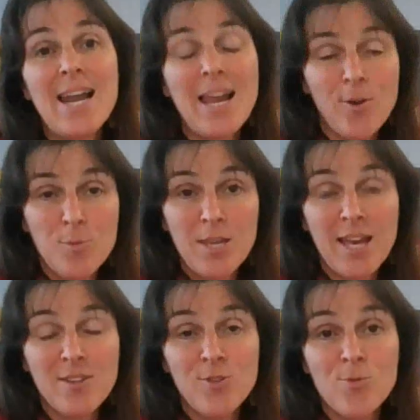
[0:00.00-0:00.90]
la
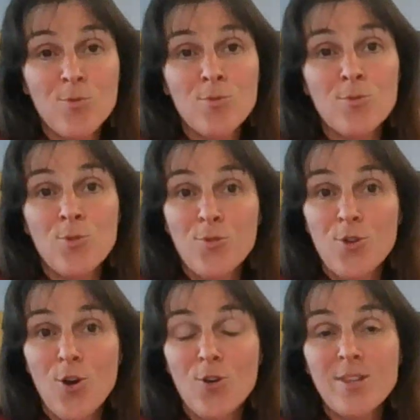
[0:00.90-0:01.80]
communication non
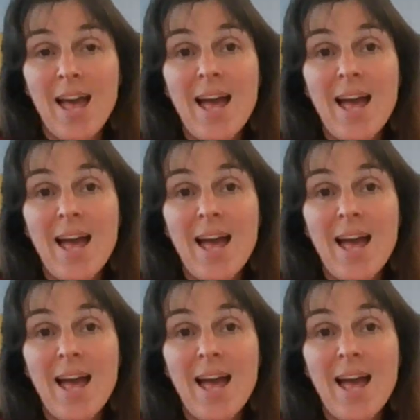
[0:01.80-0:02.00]
violente,